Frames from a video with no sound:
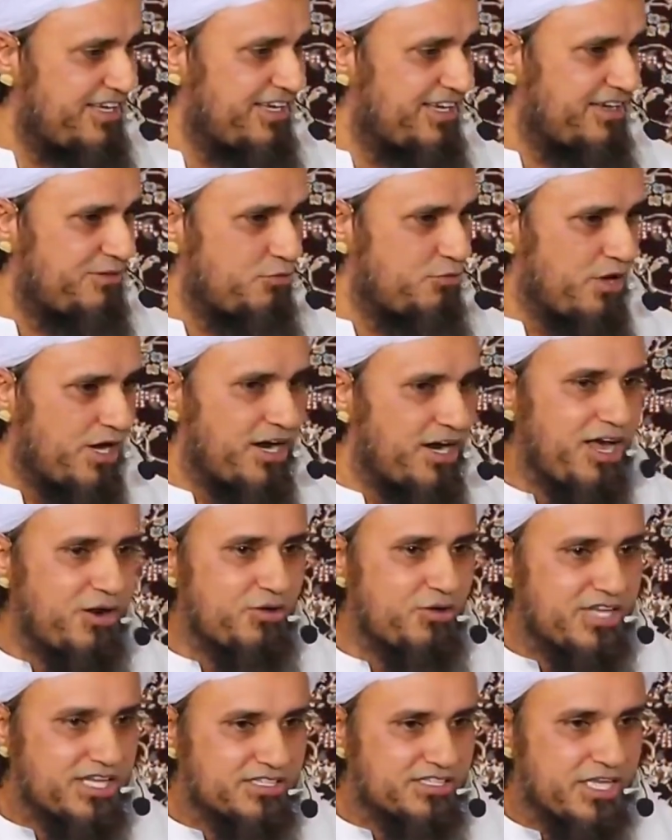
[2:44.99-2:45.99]
नहीं है वो
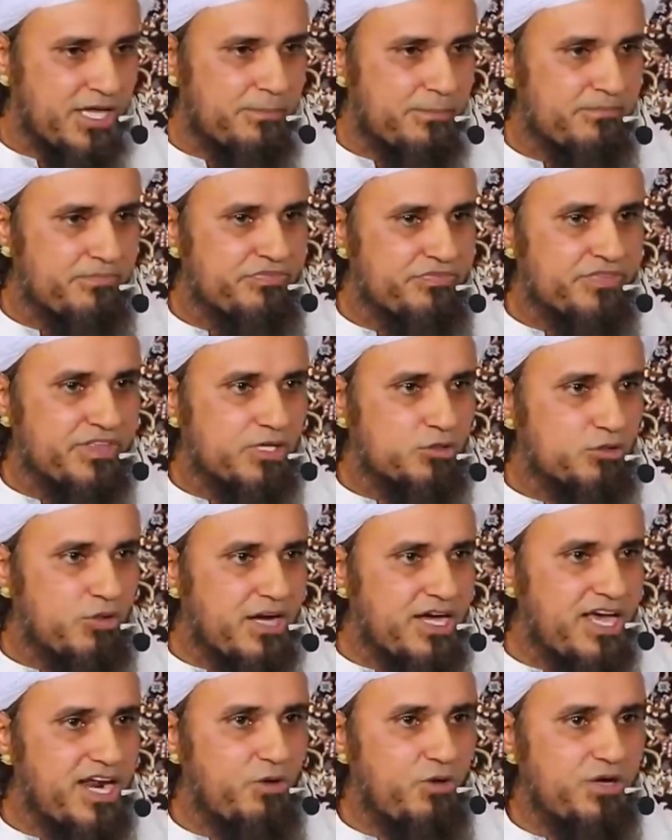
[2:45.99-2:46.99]
हलाल हो जाता है
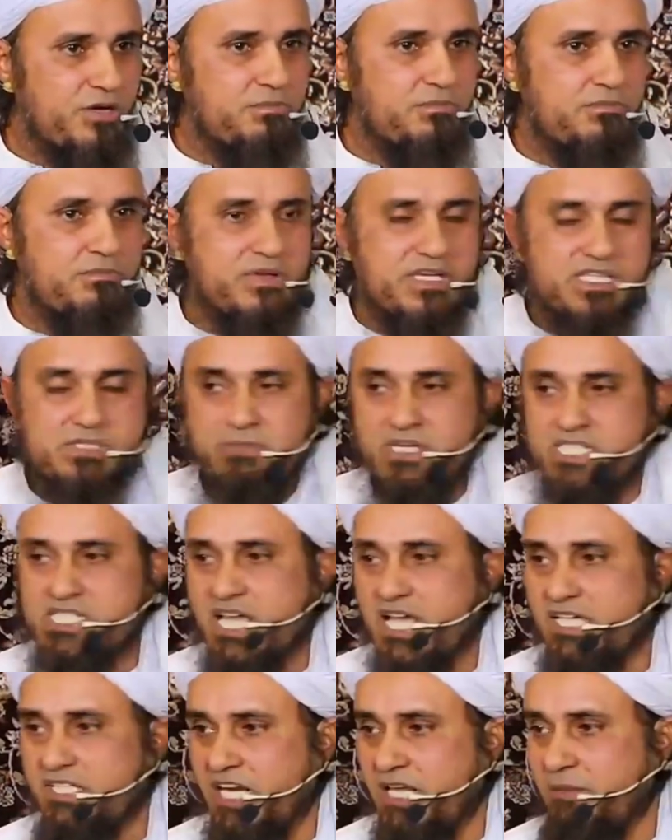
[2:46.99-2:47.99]
तो अगर कोई
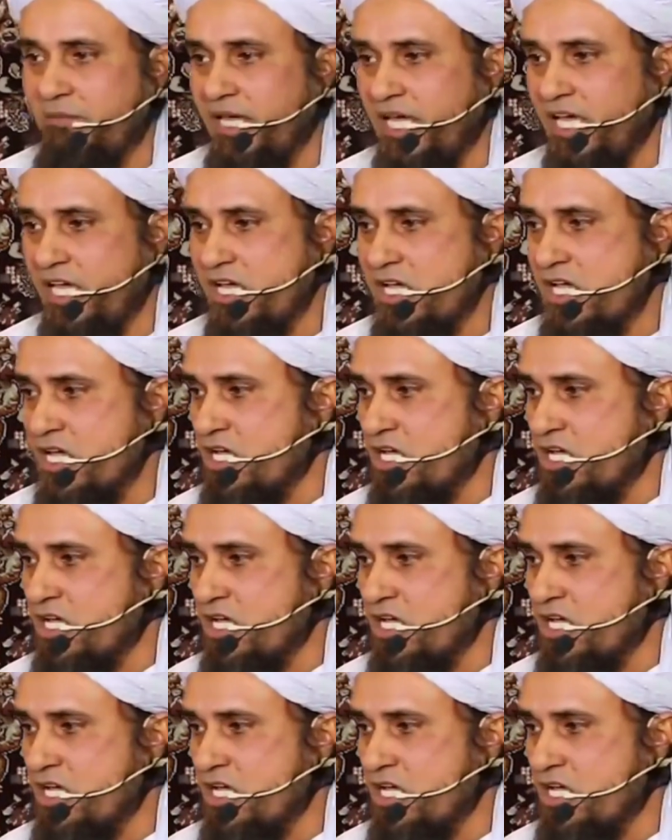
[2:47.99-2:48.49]
मिस गैदरिंग में